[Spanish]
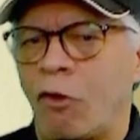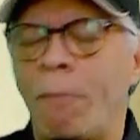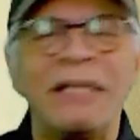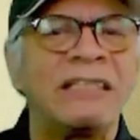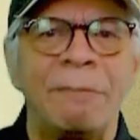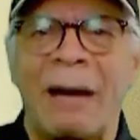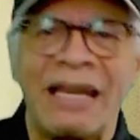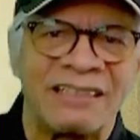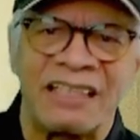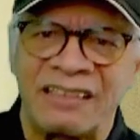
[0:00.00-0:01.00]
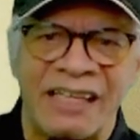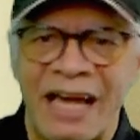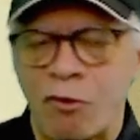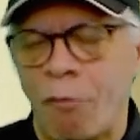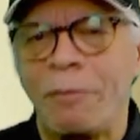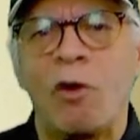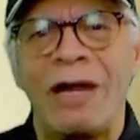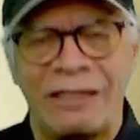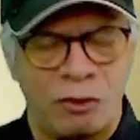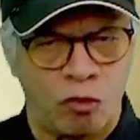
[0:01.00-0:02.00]
los principales escenarios
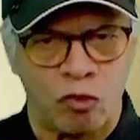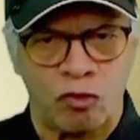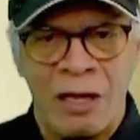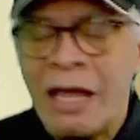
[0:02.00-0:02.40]
violentos.